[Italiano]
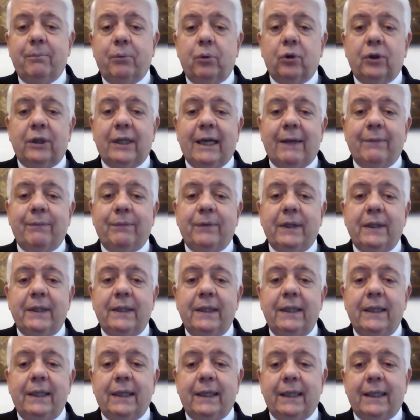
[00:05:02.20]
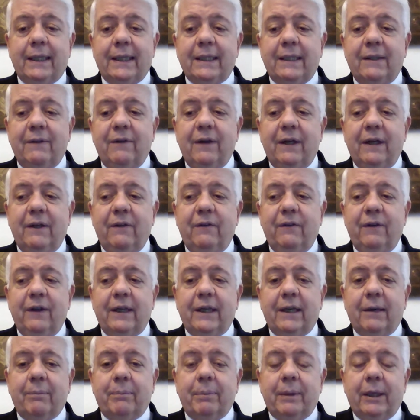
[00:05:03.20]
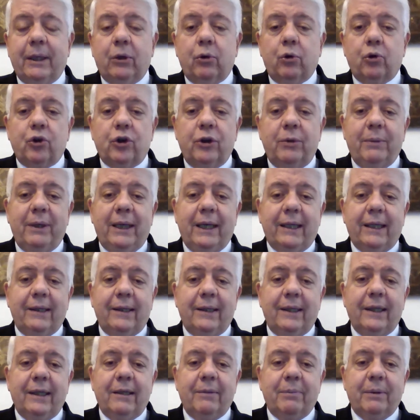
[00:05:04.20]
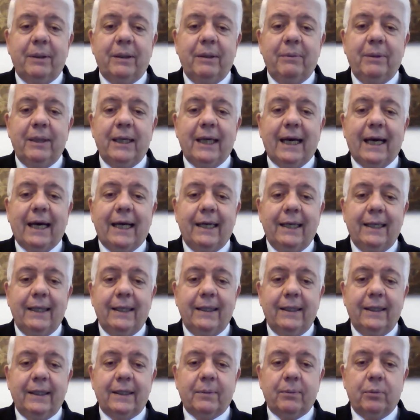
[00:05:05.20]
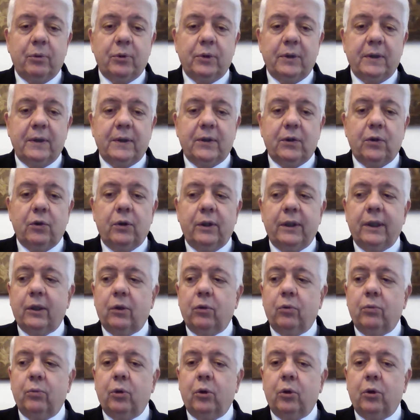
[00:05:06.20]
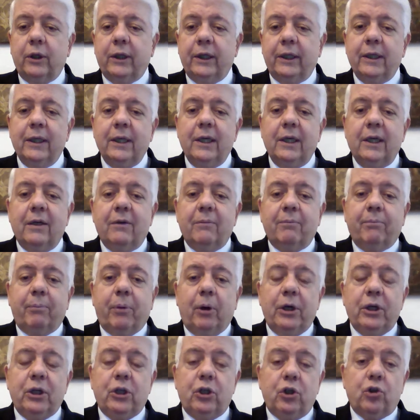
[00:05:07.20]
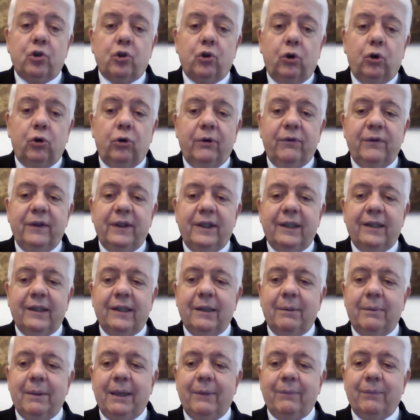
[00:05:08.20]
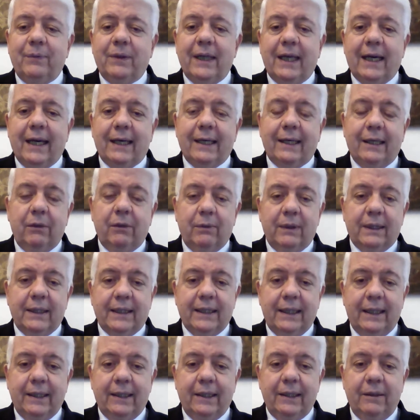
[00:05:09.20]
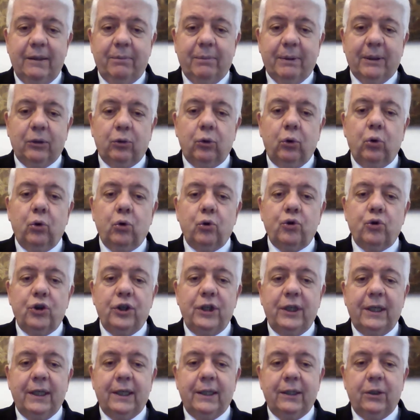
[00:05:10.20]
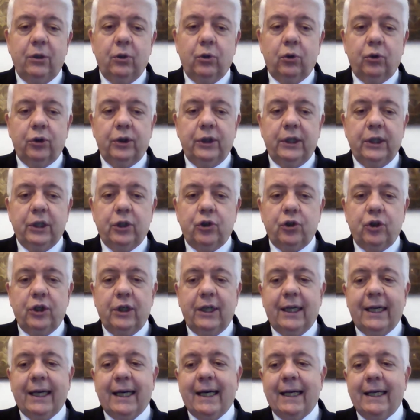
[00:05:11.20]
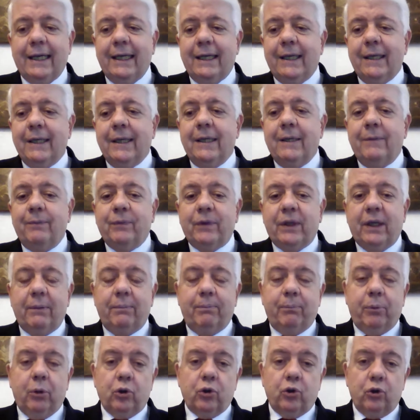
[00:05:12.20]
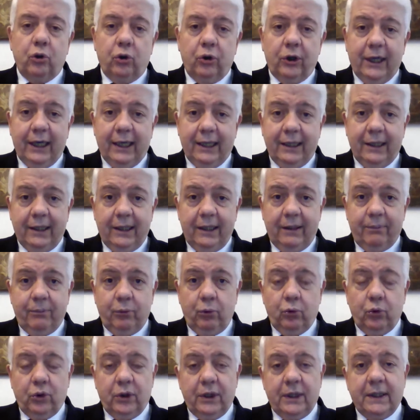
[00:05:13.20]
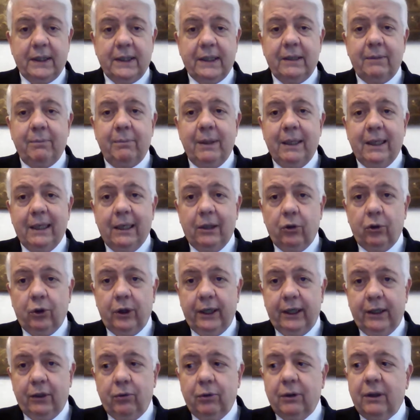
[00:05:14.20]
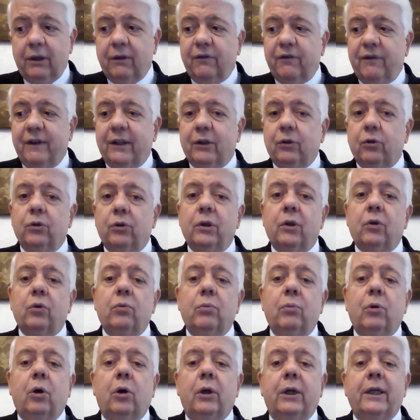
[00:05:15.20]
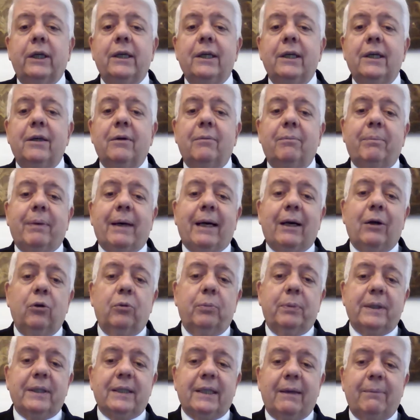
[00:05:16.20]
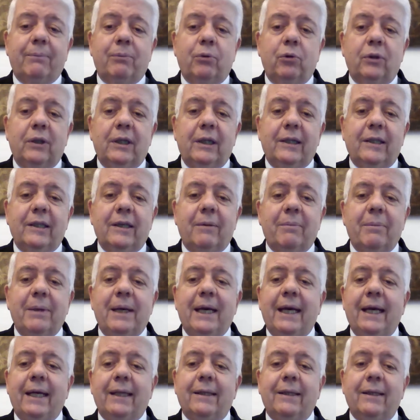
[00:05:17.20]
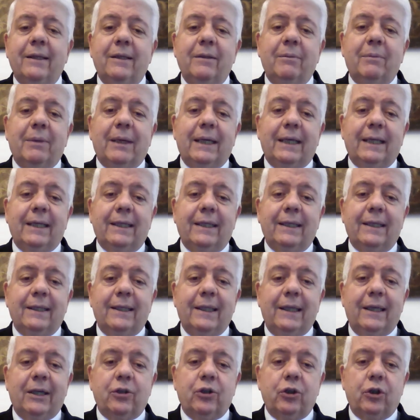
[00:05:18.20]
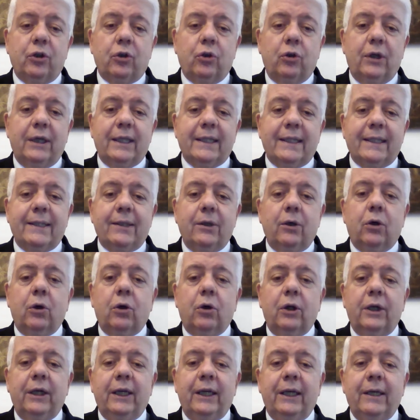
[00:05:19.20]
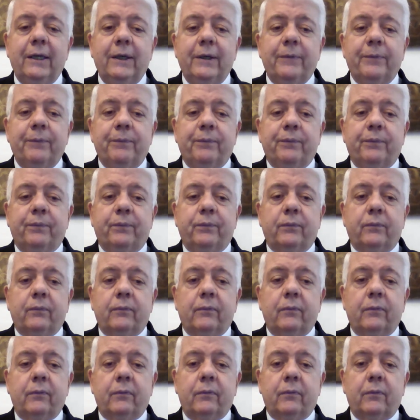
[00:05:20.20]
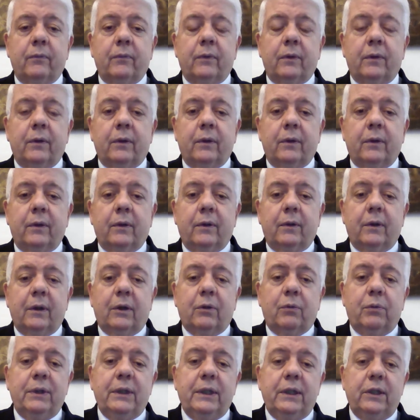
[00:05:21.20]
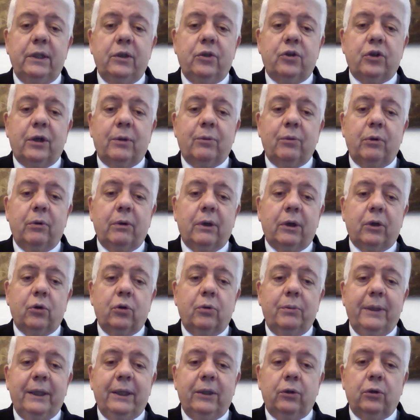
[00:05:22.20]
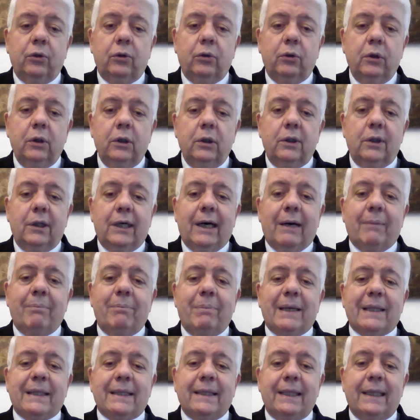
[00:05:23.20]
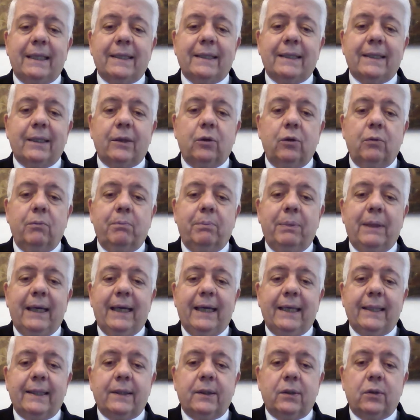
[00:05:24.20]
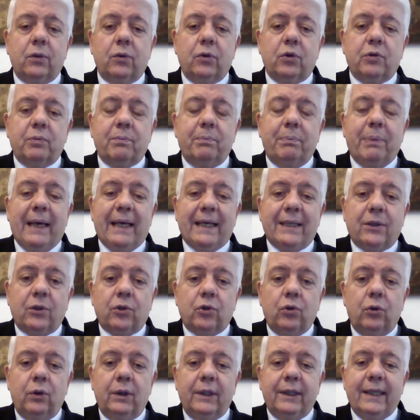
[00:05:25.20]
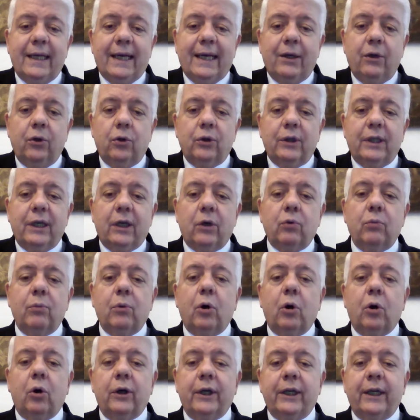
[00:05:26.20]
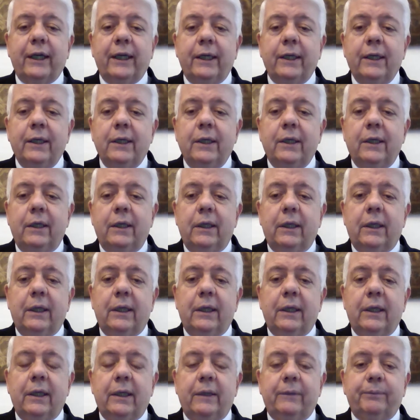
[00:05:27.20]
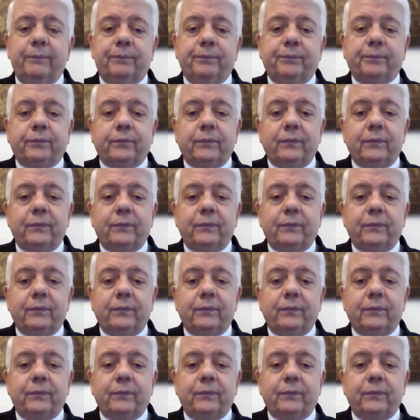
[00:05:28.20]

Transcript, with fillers: importante dire che si verifica precocemente nei primi anni di esposizione a rumore. Poi ci sono evidentemente anche una serie di patologie di ordine generale che possono rendere più sensibile l'orecchio all'effetto del rumore. Parlo per esempio del diabete, di malattie della circolazione mm, e quindi diciamo è un argomento abbastanza complesso. Spesso il danno da rumore eh,